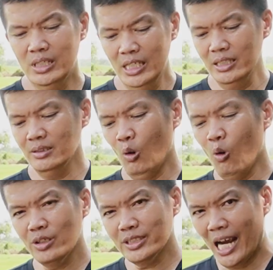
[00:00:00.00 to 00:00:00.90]
1ค
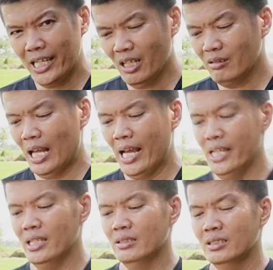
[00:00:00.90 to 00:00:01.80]
นใช้เท่าไหร่
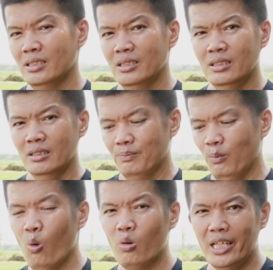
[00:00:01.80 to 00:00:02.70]

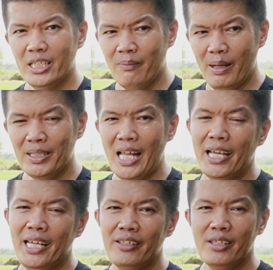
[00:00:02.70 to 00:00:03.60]
ปลูกแล้วทำไมมันได้
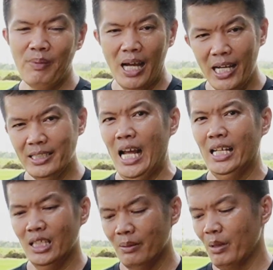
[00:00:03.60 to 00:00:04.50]
แค่15 ตั
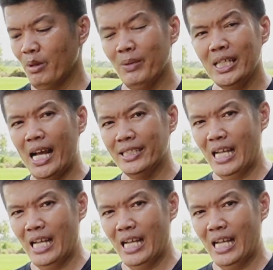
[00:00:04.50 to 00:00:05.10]
นทำไมมันไม่ได้